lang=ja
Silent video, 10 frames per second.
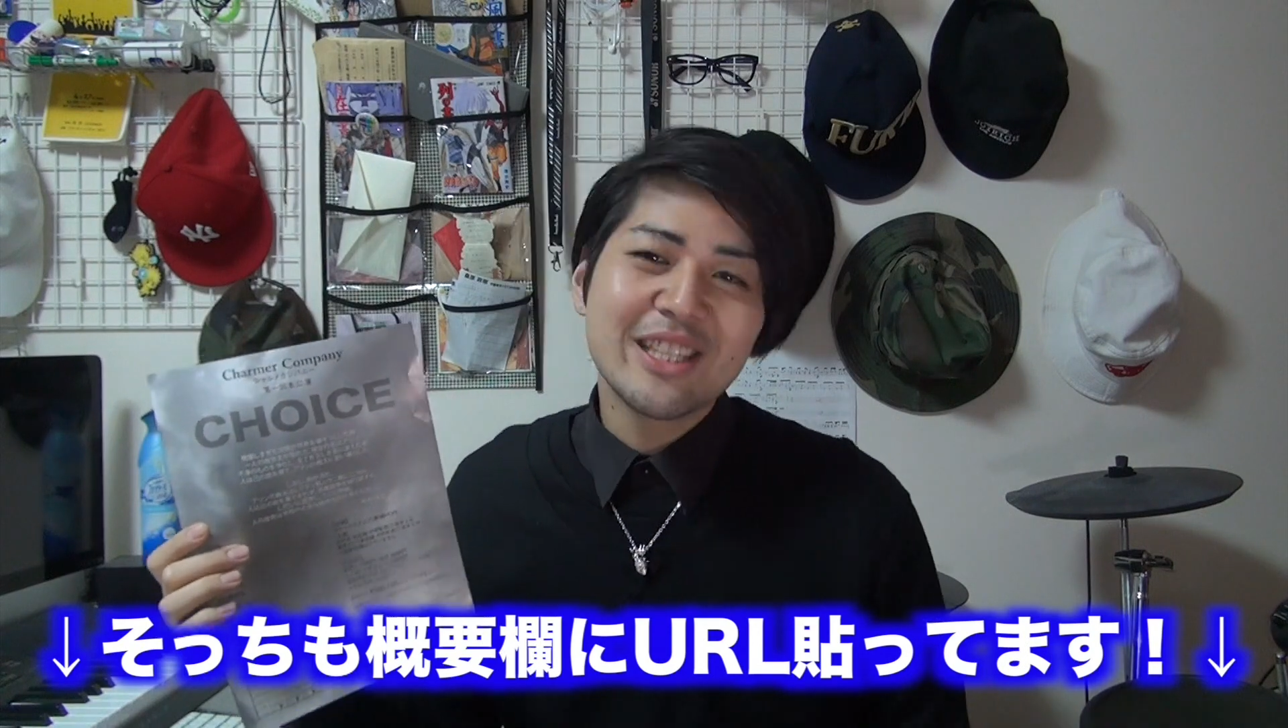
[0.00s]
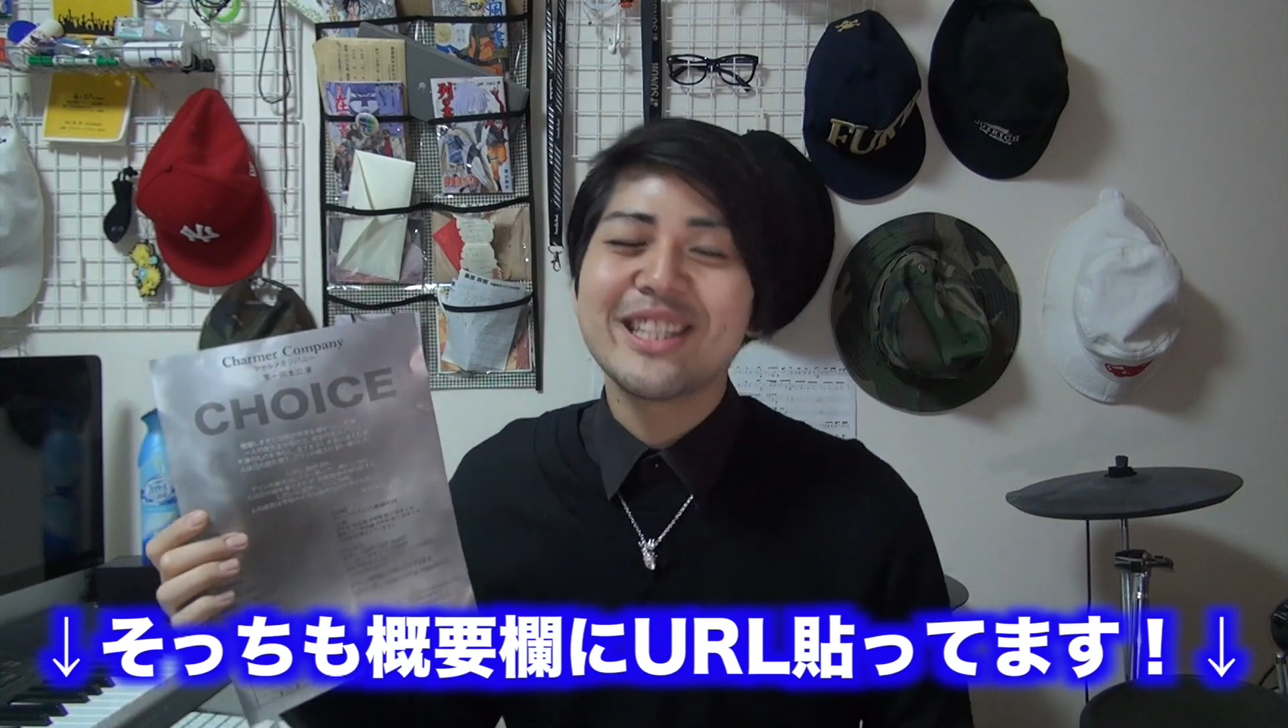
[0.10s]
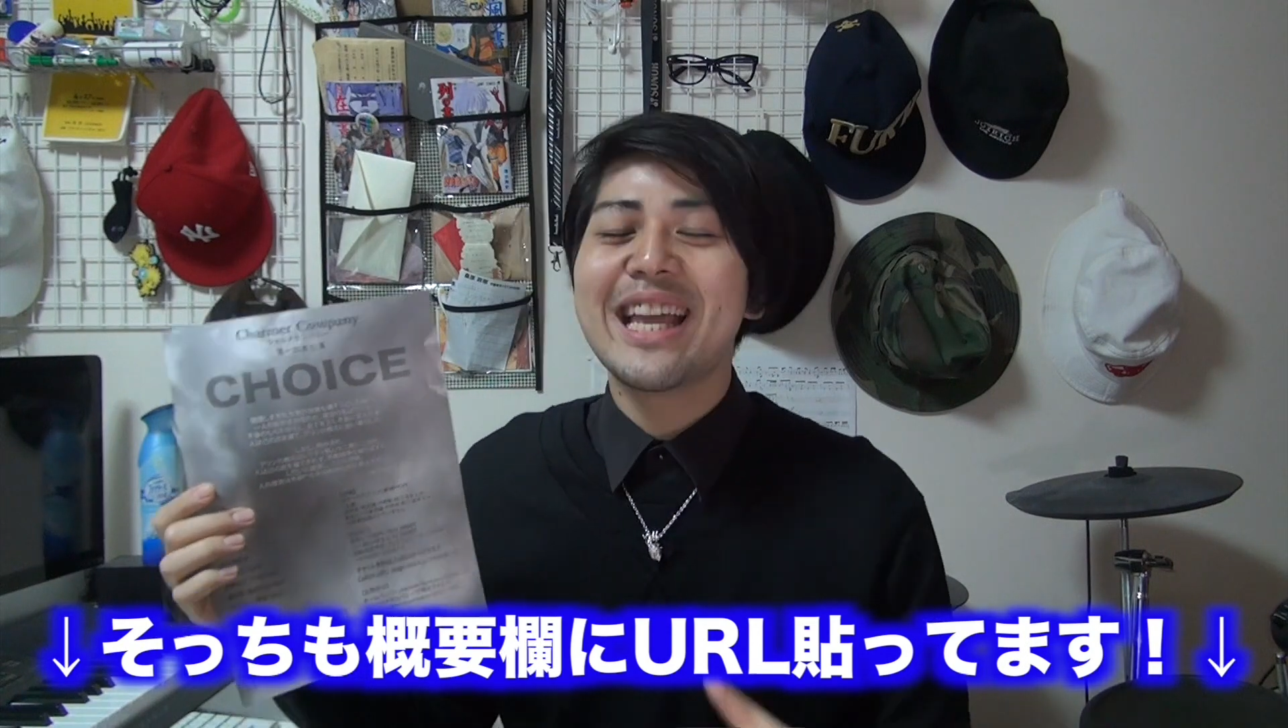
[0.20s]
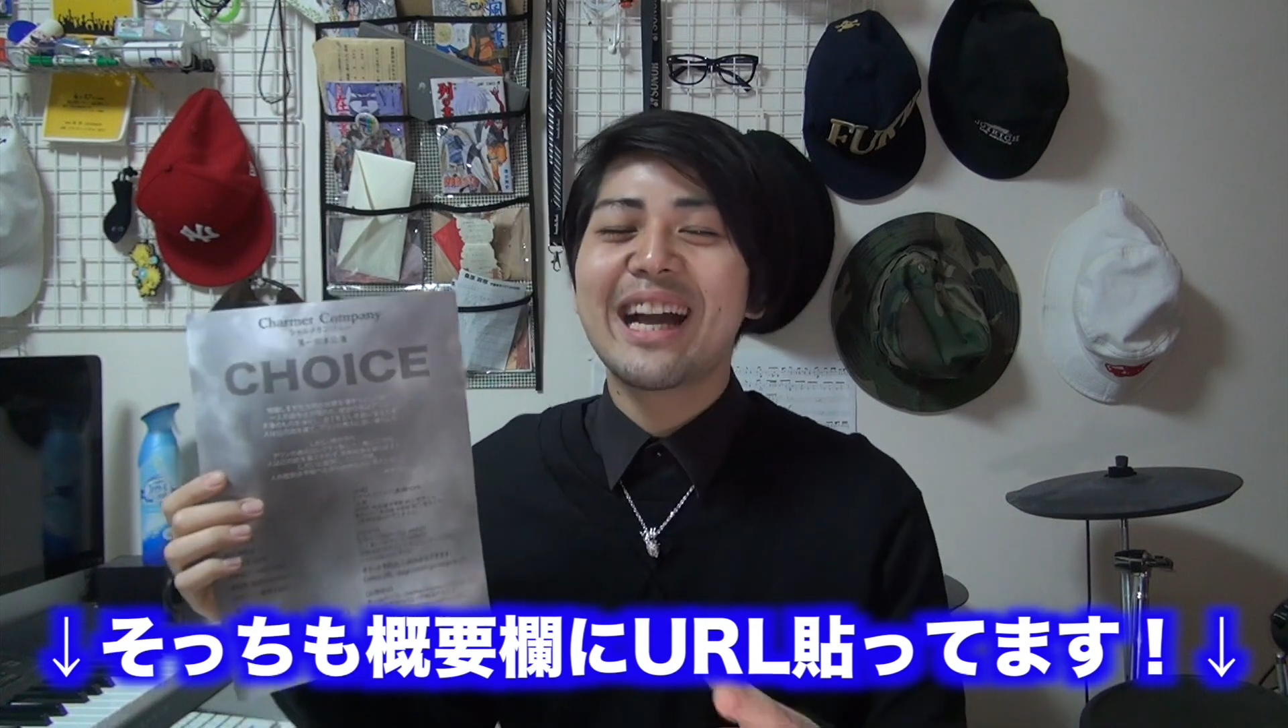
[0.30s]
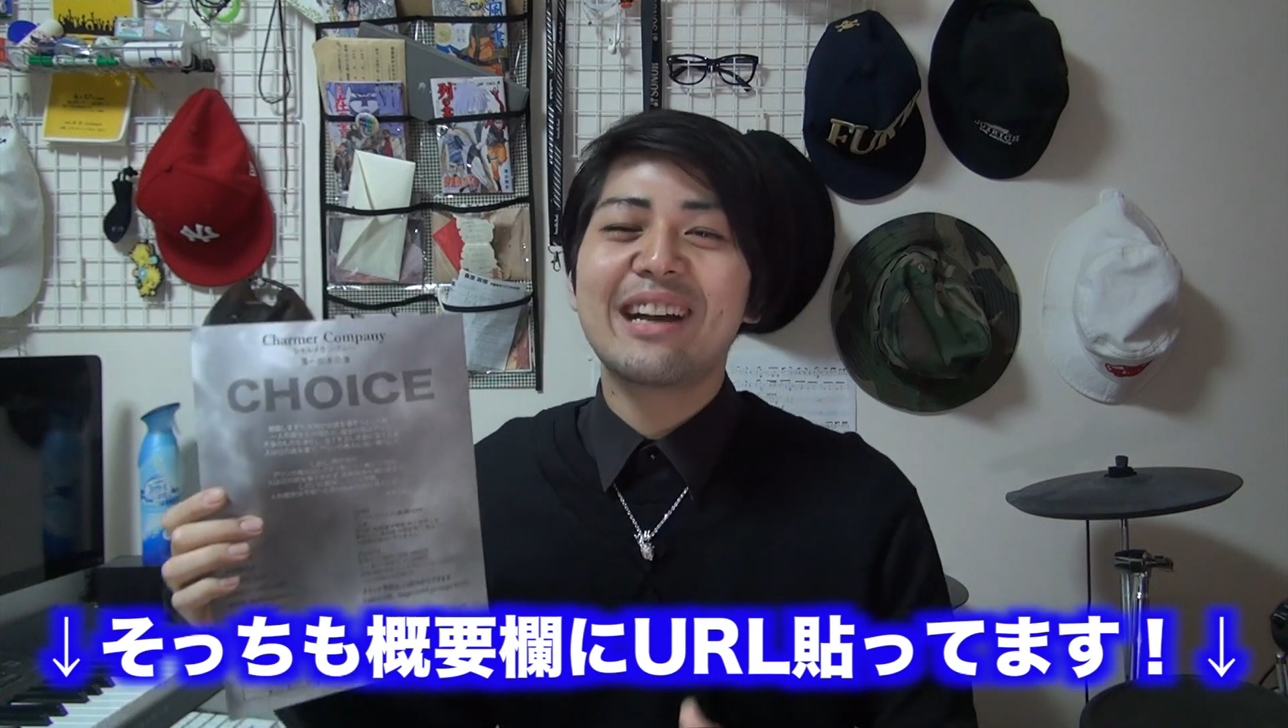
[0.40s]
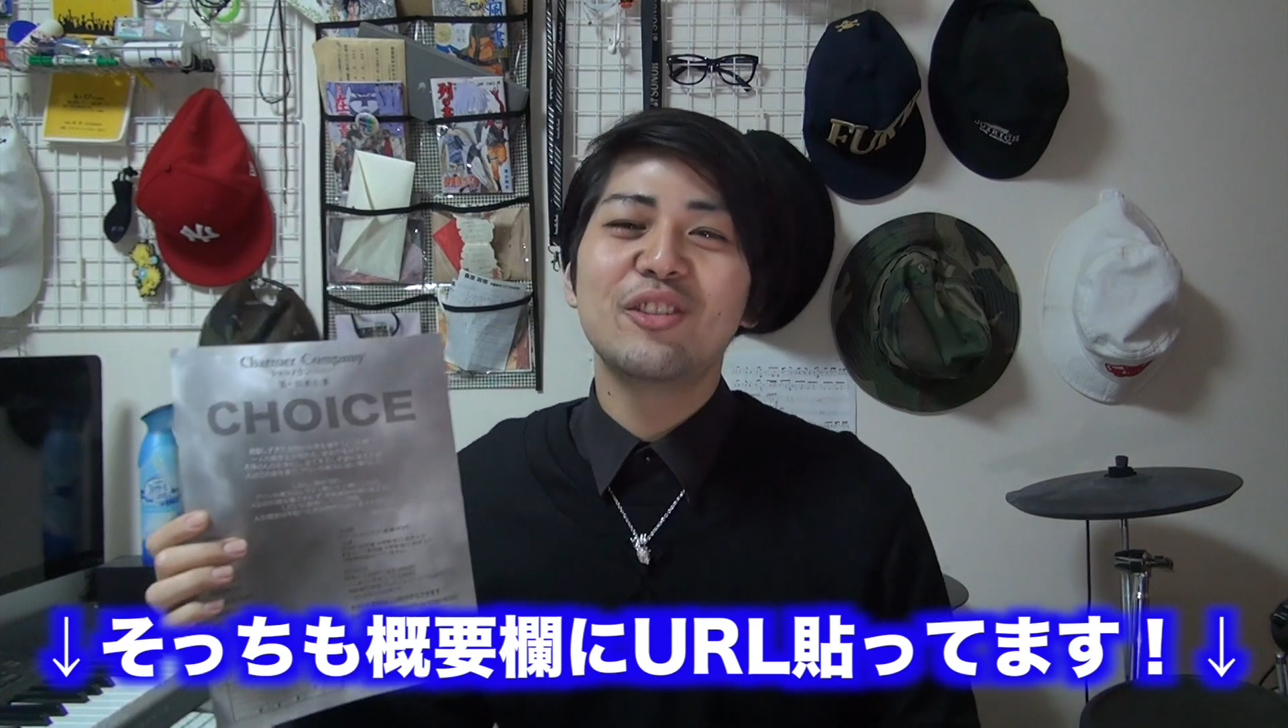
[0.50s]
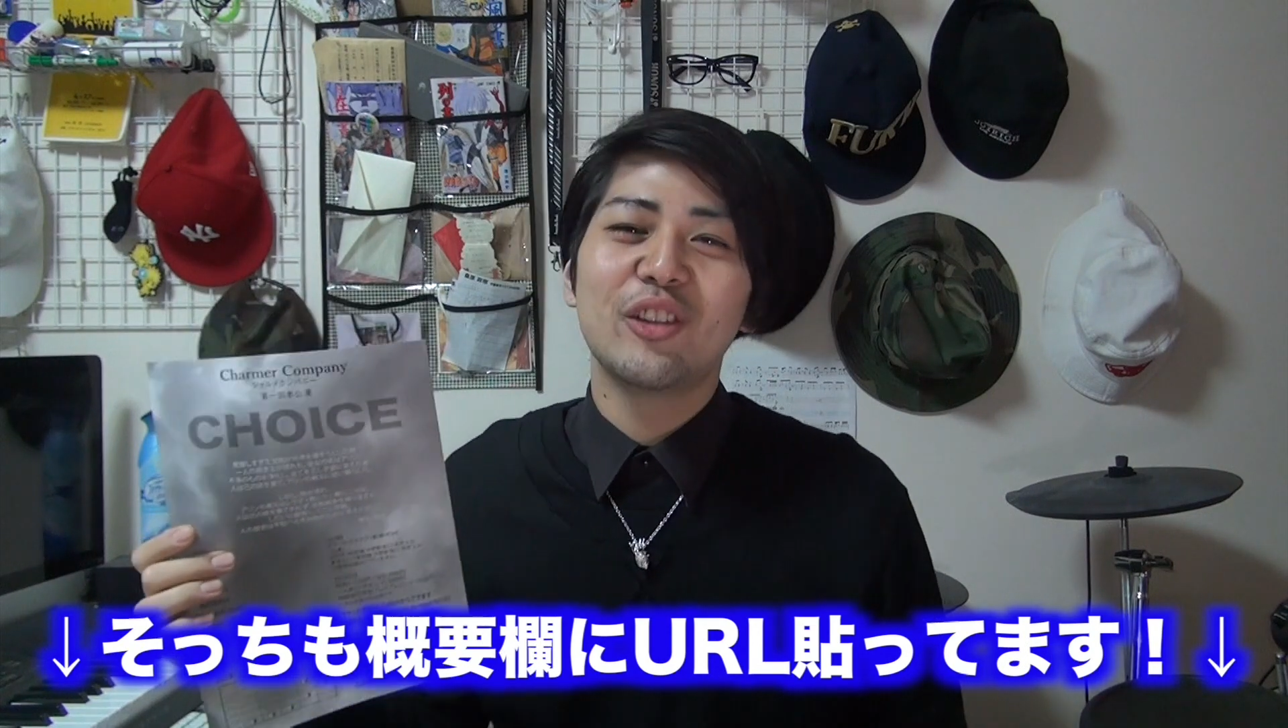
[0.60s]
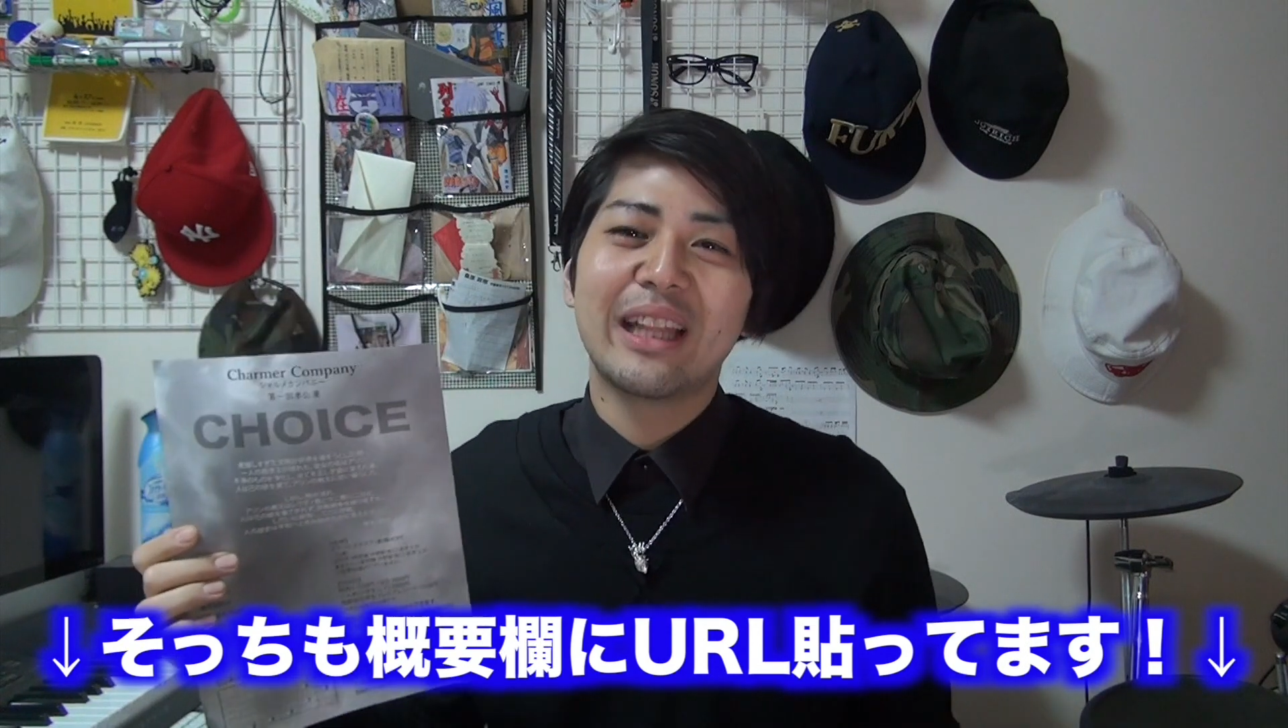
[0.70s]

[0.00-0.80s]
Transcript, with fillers: Twitter アカウント